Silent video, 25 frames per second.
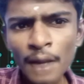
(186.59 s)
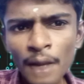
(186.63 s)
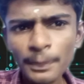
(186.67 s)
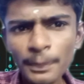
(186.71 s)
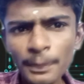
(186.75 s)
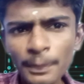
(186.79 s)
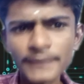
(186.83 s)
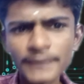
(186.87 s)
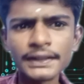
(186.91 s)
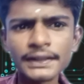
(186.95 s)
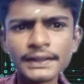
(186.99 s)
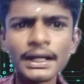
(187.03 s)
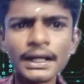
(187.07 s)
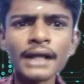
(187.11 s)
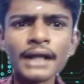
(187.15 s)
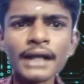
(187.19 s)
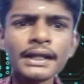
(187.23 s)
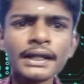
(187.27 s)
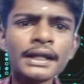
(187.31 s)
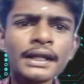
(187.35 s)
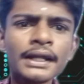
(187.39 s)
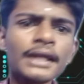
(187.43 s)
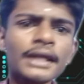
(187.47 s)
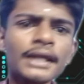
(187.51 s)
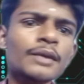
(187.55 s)
பேசிக்காக
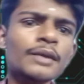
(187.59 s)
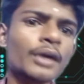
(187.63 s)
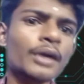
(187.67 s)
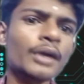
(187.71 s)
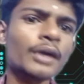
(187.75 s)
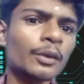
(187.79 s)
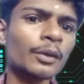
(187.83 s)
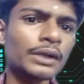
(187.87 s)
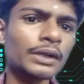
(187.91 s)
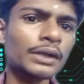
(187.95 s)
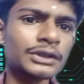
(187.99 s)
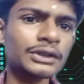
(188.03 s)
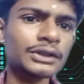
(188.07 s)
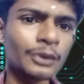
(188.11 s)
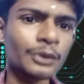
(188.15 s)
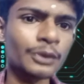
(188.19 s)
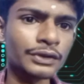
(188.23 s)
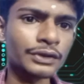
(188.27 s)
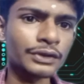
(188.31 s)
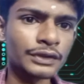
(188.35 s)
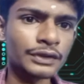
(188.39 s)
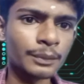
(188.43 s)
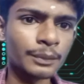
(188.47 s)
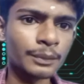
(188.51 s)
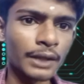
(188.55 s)
இன்றைக்கி வரக்கூடிய
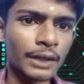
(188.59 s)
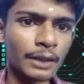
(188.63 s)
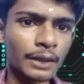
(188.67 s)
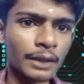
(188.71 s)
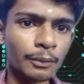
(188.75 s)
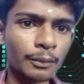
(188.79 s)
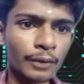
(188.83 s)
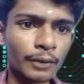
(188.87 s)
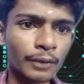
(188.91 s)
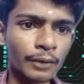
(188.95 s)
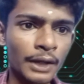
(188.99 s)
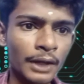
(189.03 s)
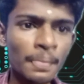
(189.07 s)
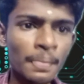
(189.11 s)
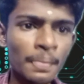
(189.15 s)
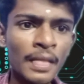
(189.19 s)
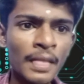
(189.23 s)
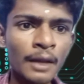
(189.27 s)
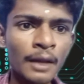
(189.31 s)
சார்ஜஸை பார்க்க போனால்